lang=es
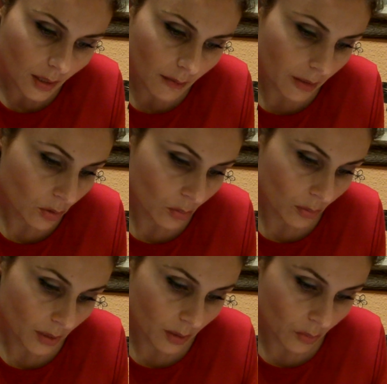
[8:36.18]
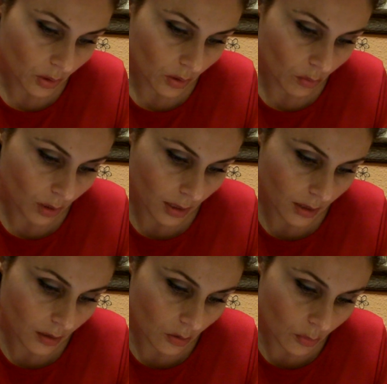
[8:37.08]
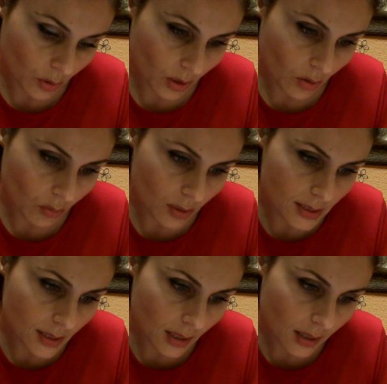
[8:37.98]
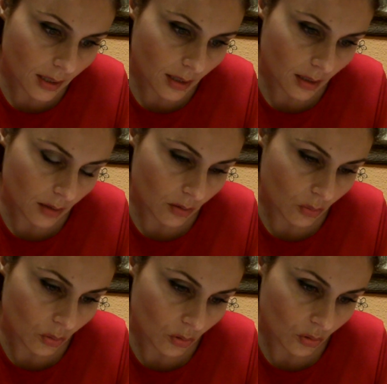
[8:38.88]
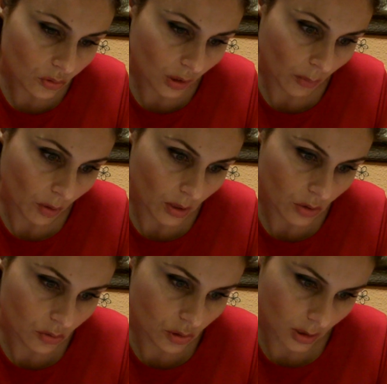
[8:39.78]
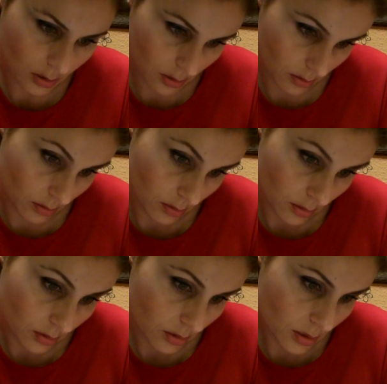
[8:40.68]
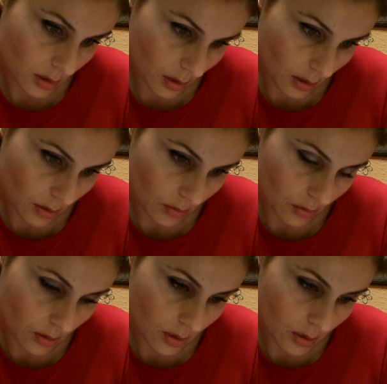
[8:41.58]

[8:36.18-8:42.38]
a ver cómo viene, porque como aquí lo ponen como les da la gana, claro, luego no encontramos las cosas. Es que claro.